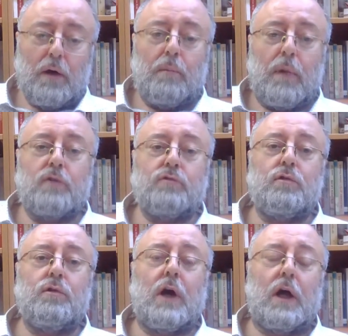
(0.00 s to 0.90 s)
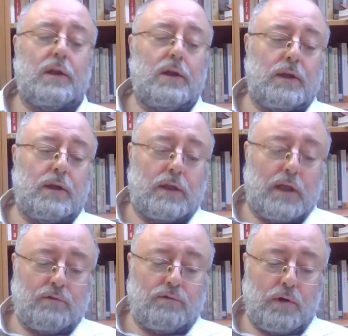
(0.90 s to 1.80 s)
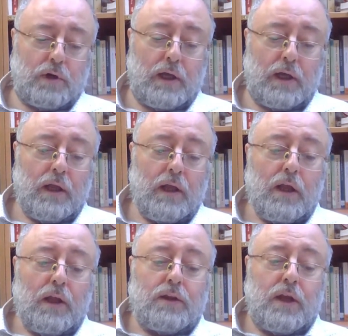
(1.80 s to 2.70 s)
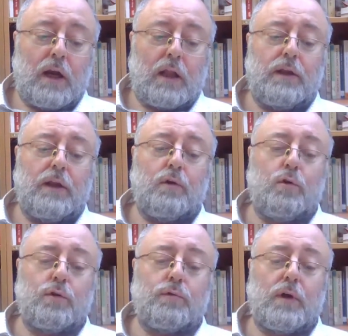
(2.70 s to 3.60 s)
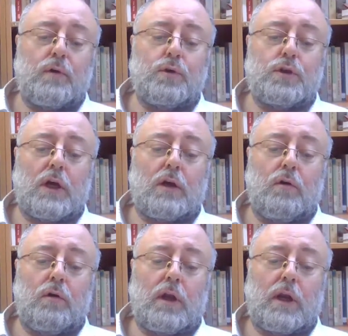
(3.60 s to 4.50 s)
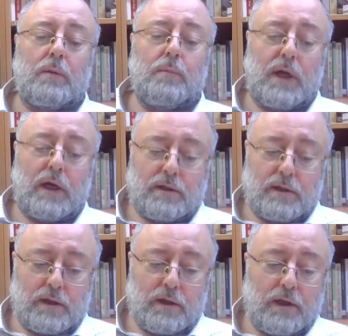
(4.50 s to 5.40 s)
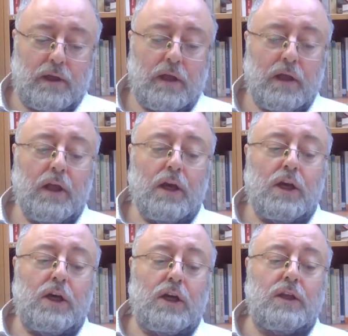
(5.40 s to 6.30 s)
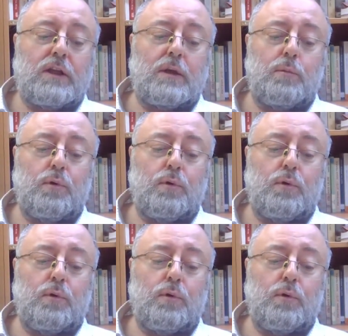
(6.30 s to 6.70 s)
mahsulü kaldırdıktan sonra tarlada kurt ve kuş hakkı olarak bıraktıkları kırıntı